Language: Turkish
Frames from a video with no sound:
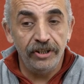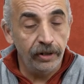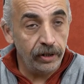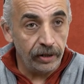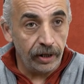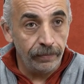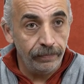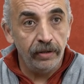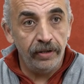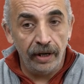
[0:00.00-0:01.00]
Sınırında.
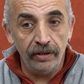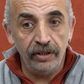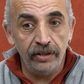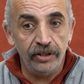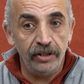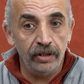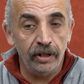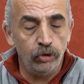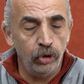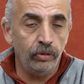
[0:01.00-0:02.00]
Kentin
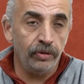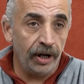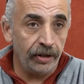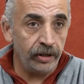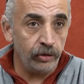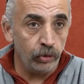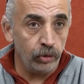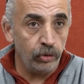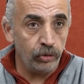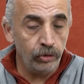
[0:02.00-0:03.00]
içinde çok nadir
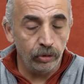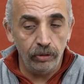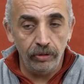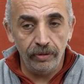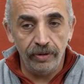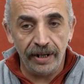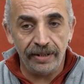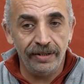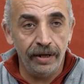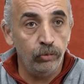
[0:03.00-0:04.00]
görülür. Çok
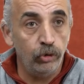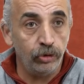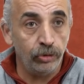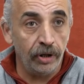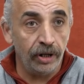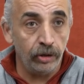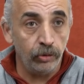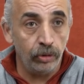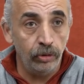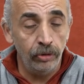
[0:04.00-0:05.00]
ekstrem koşullarda
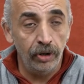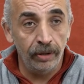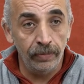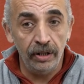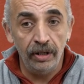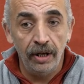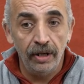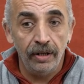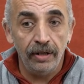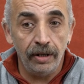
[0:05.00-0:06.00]
görülür ama
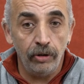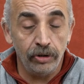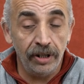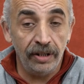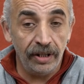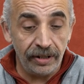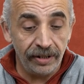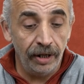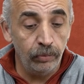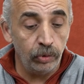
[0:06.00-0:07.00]
e, özellikle
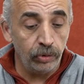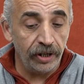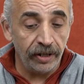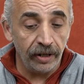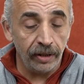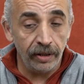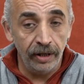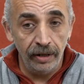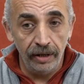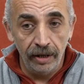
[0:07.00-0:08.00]
İstanbul
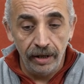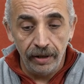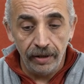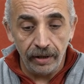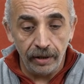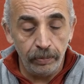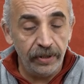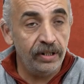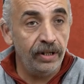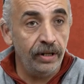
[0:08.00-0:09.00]
genelinde ee,
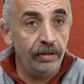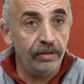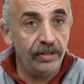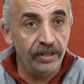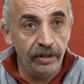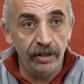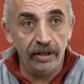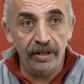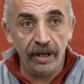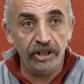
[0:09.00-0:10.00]
bizle
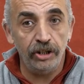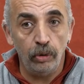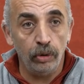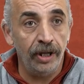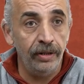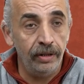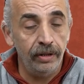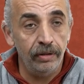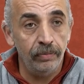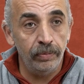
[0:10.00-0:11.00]
sınırdaş olan
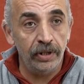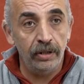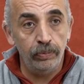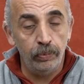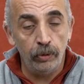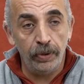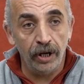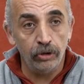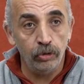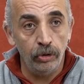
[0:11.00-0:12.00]
bir
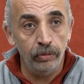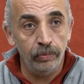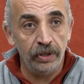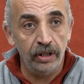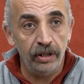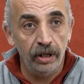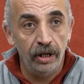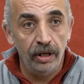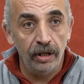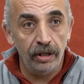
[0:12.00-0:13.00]
popülasyon, bir
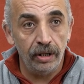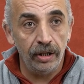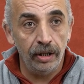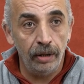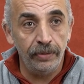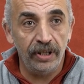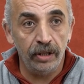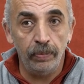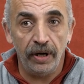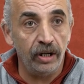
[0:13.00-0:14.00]
e,
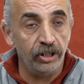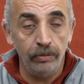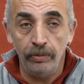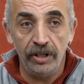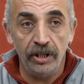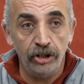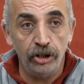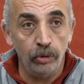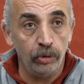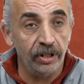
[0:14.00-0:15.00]
habitat paylaşımı, bir
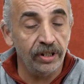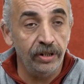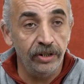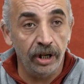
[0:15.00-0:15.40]
geçiş noktasının